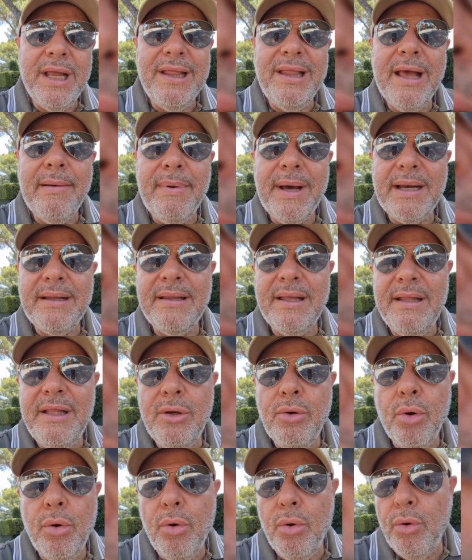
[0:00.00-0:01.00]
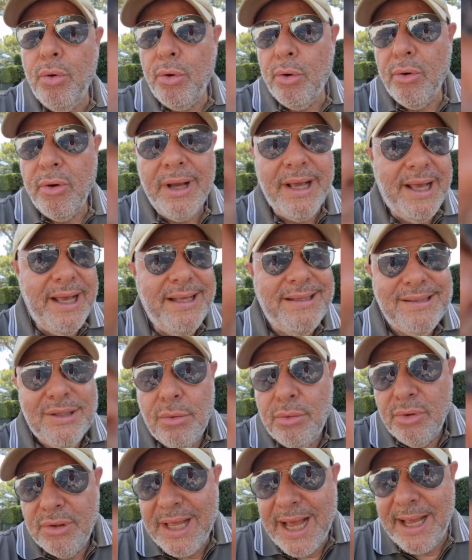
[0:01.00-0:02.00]
da parte di coloro, che
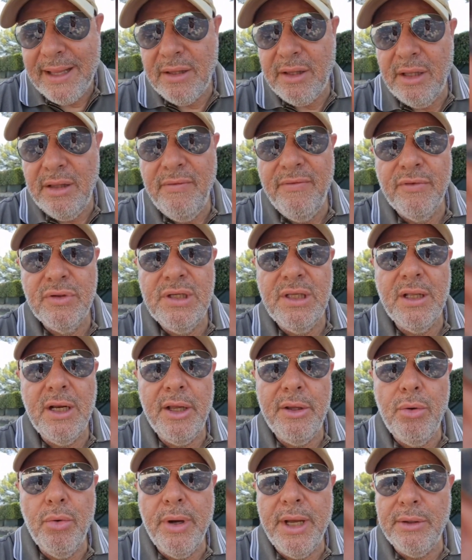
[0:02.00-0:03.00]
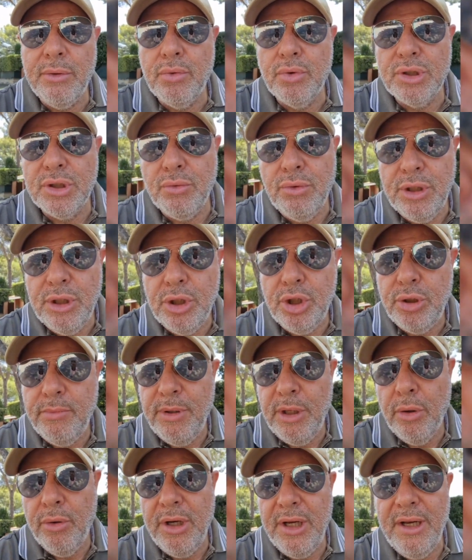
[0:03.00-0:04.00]
sono tanti i tifosi della Juventus, 15
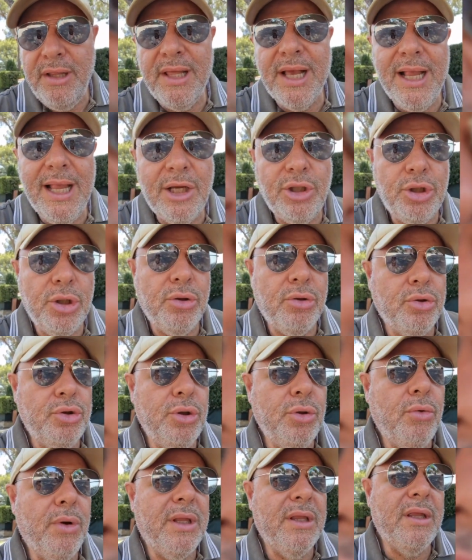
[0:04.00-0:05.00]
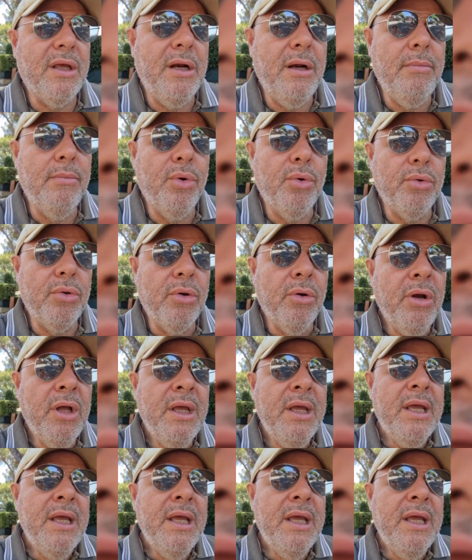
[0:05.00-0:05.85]
milioni in Italia, 150 nel mondo,